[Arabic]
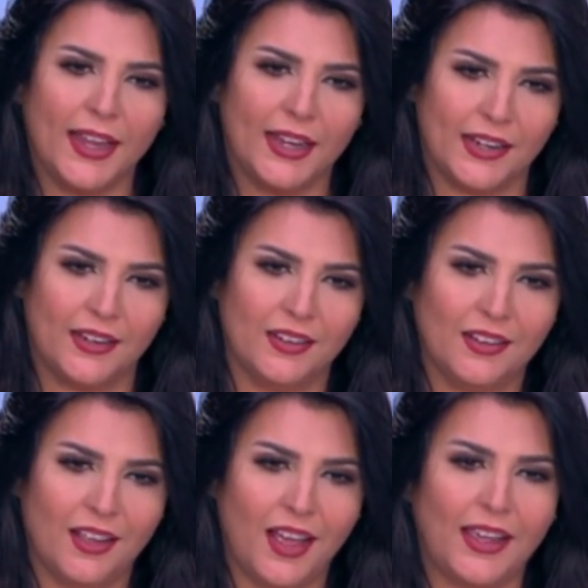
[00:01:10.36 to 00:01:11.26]
اكل
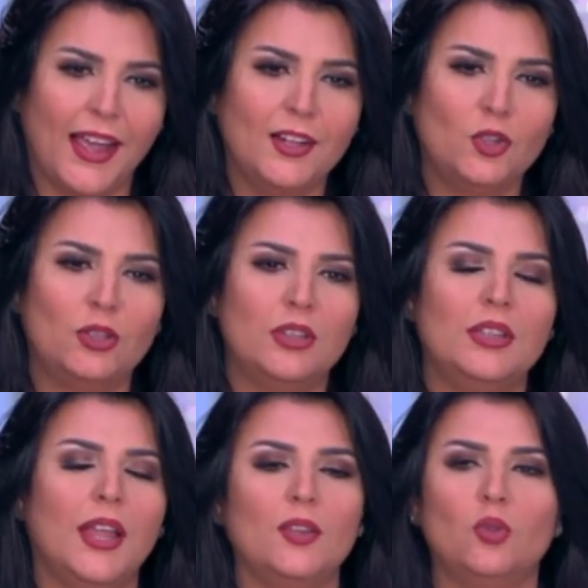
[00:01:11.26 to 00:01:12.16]
حلقتين
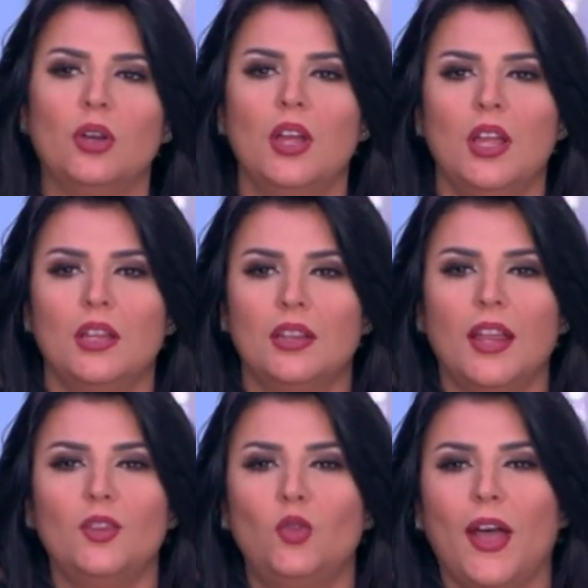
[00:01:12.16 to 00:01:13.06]
حلقتين ده
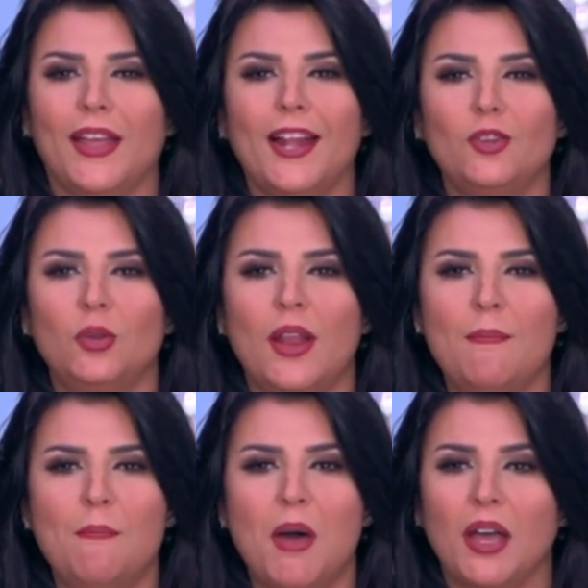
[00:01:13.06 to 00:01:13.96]
انتوا اكلتوا
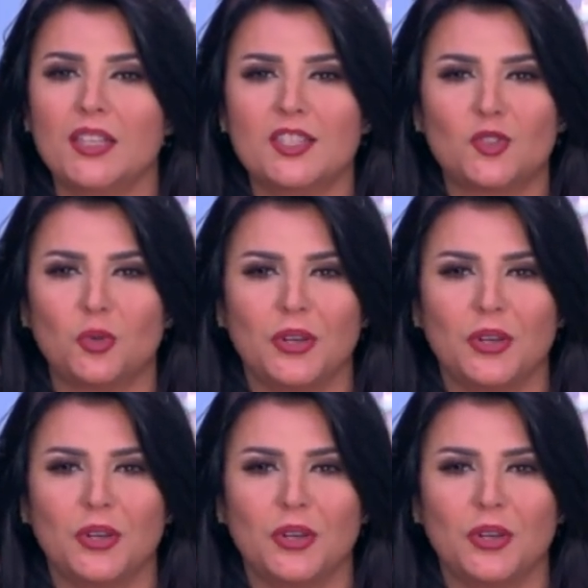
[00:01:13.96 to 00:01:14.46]
لما غزتوا